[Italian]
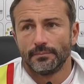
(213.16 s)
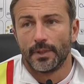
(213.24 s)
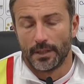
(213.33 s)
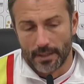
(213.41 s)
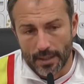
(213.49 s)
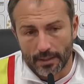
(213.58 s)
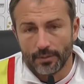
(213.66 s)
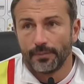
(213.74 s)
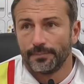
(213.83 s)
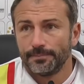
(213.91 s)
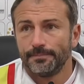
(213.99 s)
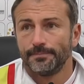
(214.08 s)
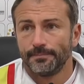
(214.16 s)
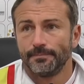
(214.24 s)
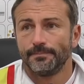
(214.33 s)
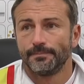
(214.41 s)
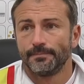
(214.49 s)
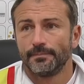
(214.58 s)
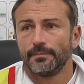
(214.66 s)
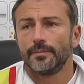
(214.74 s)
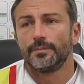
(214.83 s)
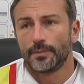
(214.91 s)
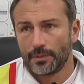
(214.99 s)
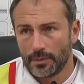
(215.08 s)
Cioè, esatto. con qualche
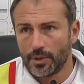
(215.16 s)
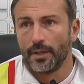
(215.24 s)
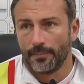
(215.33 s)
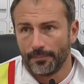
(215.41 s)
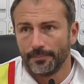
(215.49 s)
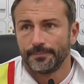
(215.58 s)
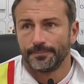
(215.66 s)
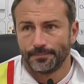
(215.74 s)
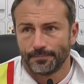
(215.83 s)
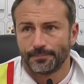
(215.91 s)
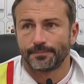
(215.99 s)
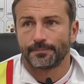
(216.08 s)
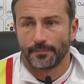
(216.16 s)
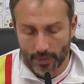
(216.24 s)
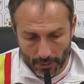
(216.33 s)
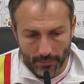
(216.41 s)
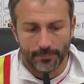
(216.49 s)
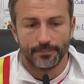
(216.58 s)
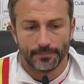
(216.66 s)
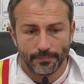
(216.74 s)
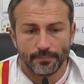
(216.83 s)
difficoltà poi sì. secondo tempo. Eh. Sì.